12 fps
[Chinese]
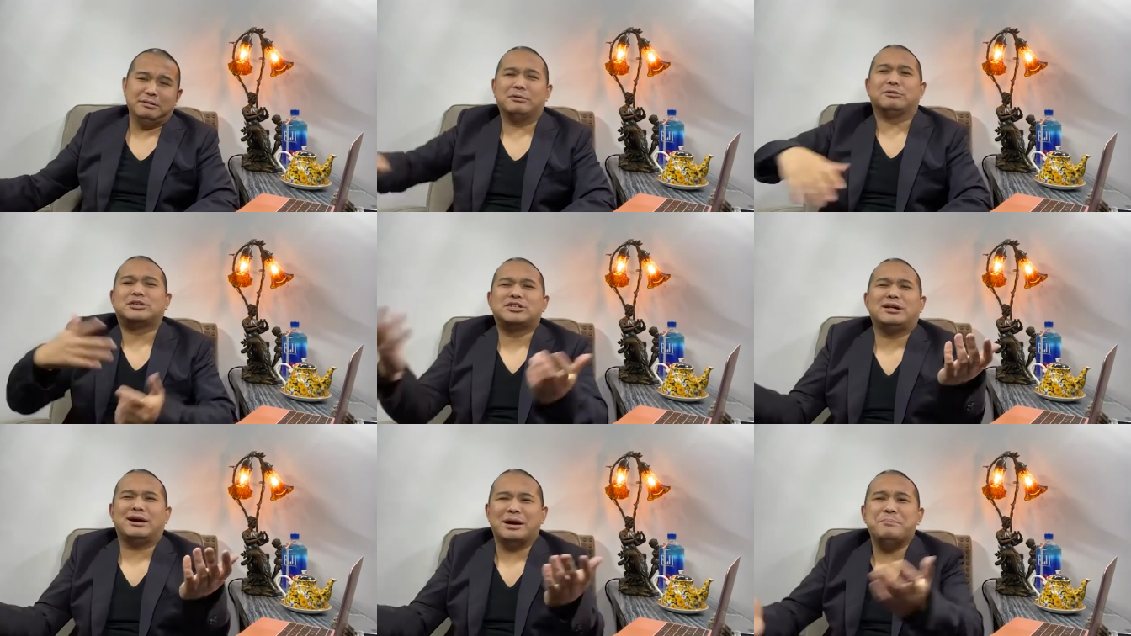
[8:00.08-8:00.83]
因为我
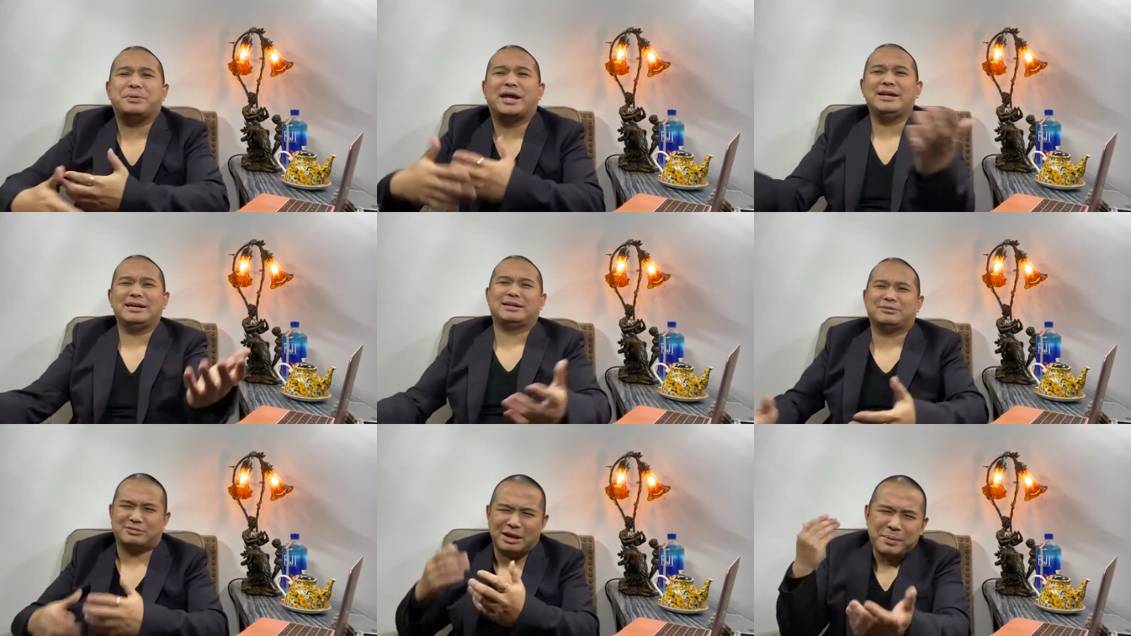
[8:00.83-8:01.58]
知道很便宜，
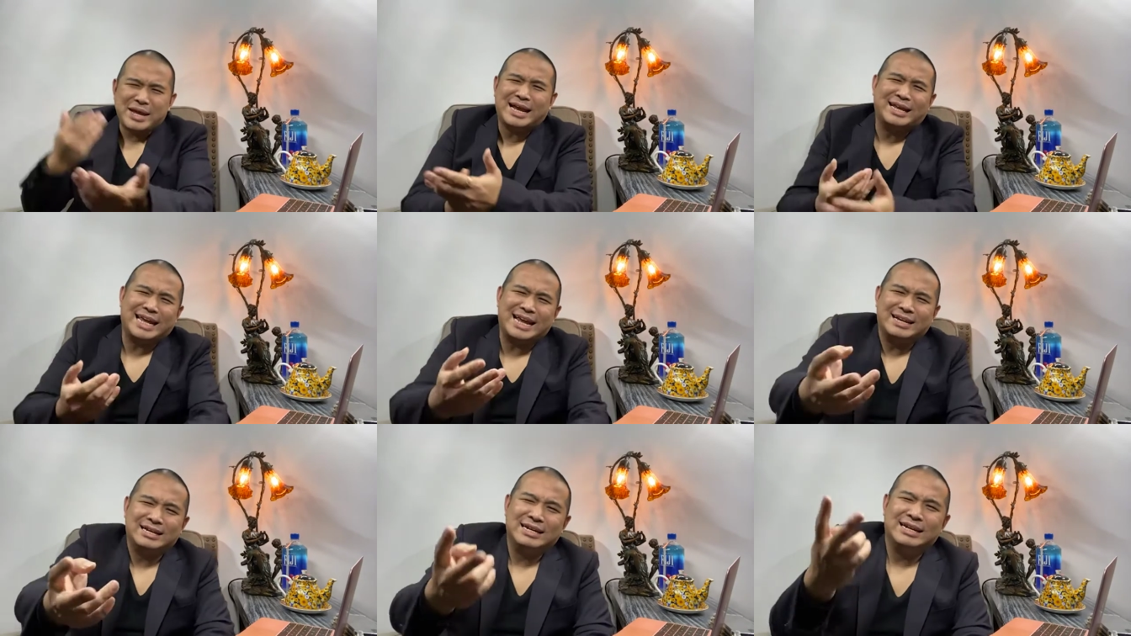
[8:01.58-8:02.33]
他随便他
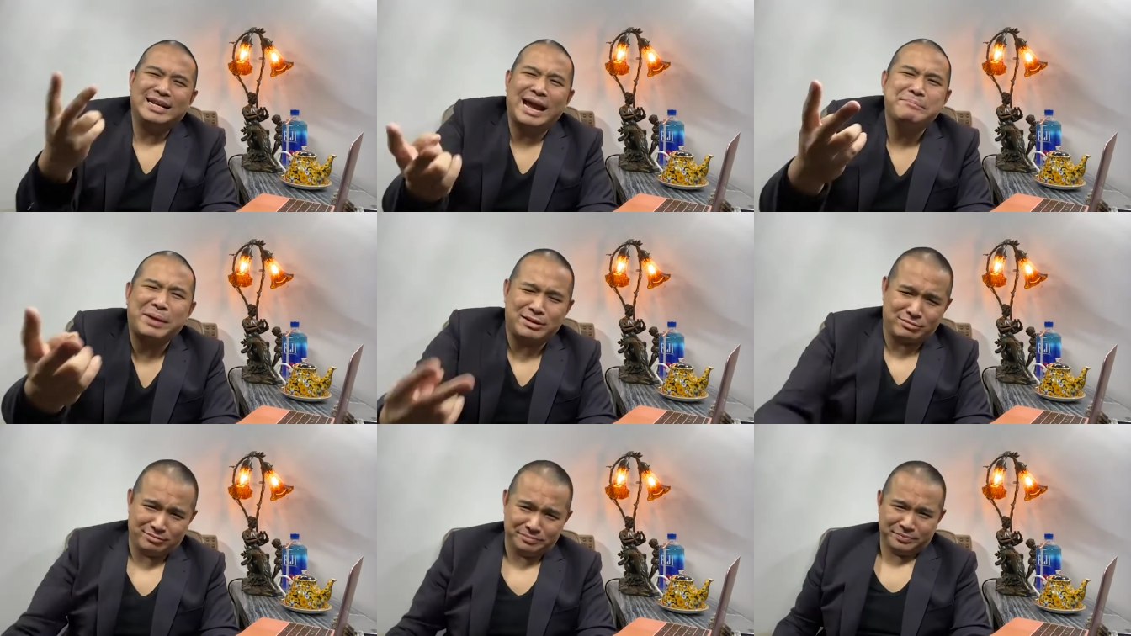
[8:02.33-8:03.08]
点两百
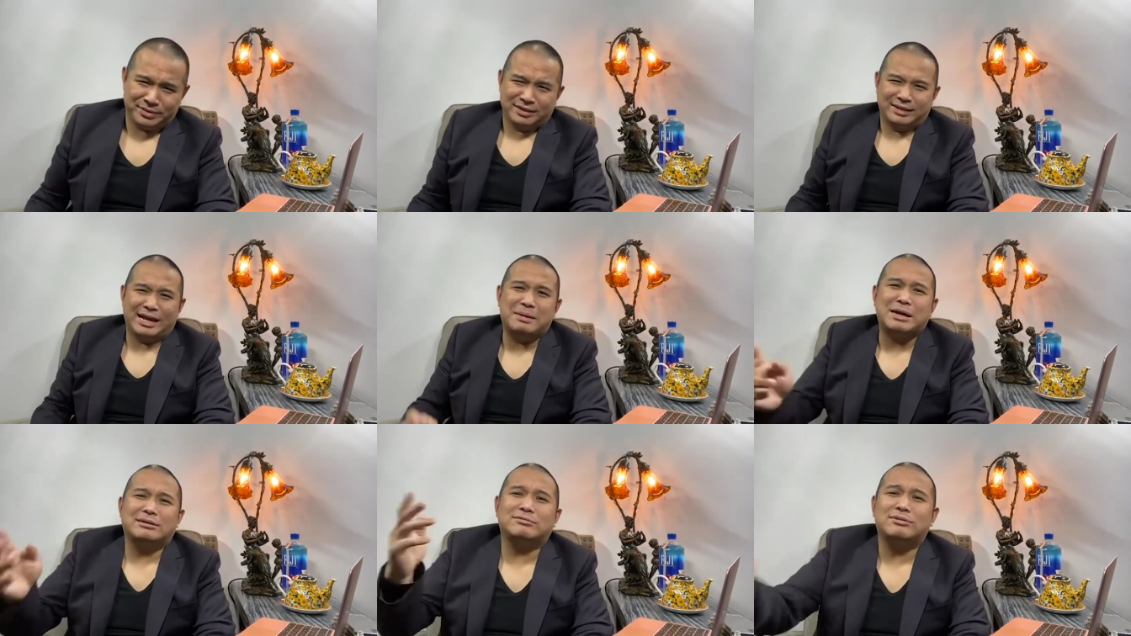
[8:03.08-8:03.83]
株，两
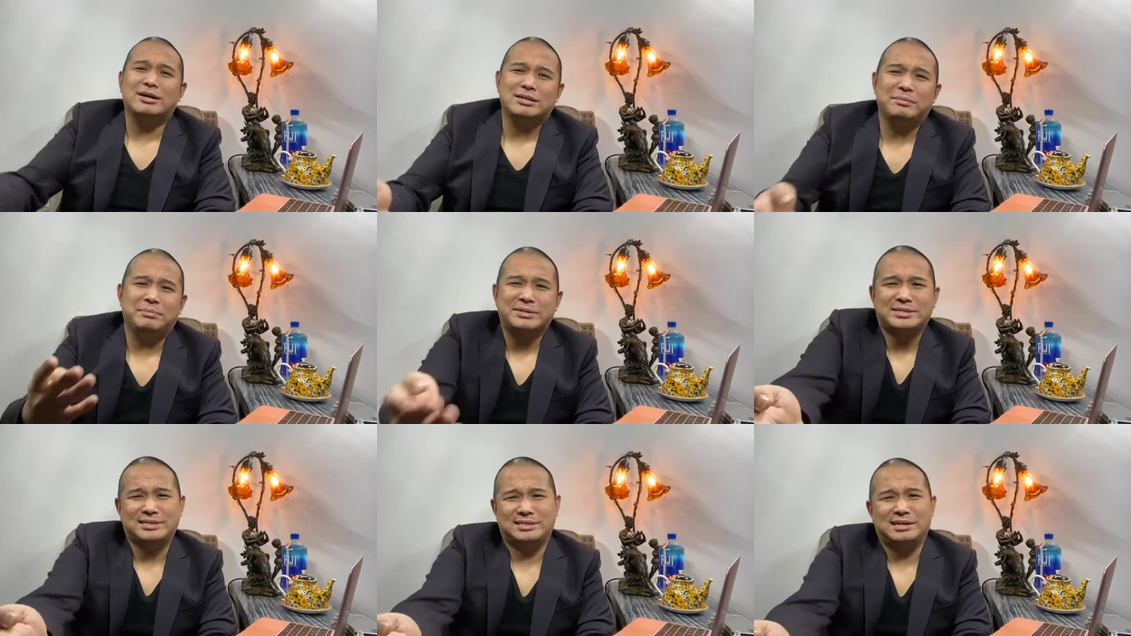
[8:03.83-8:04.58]
百株多少人民币？
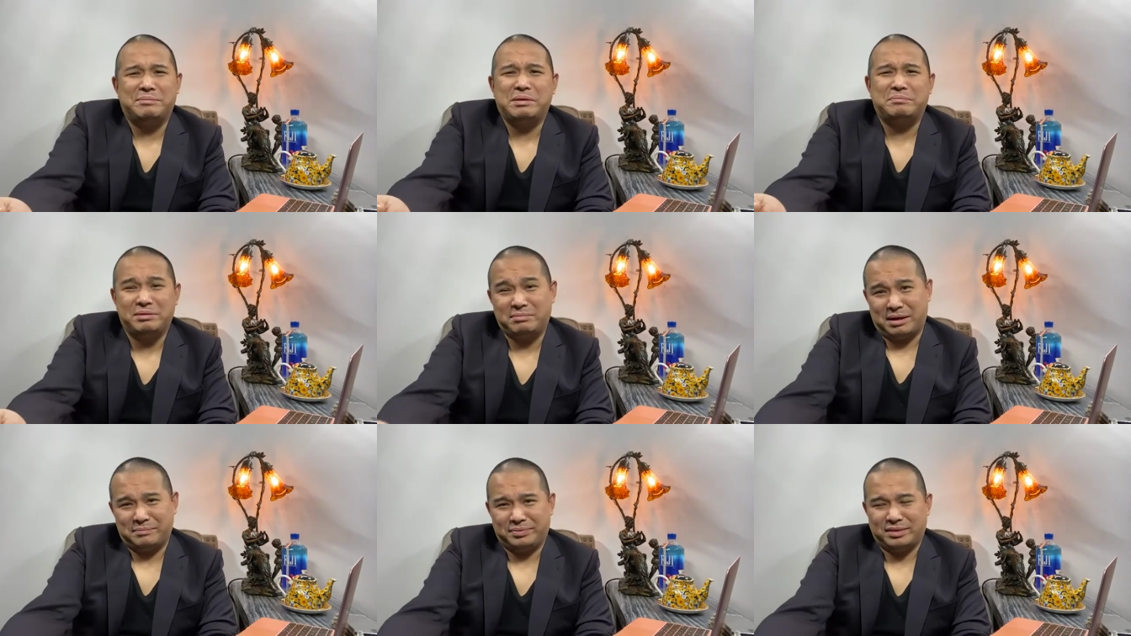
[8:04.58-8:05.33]
四十人民币嘛。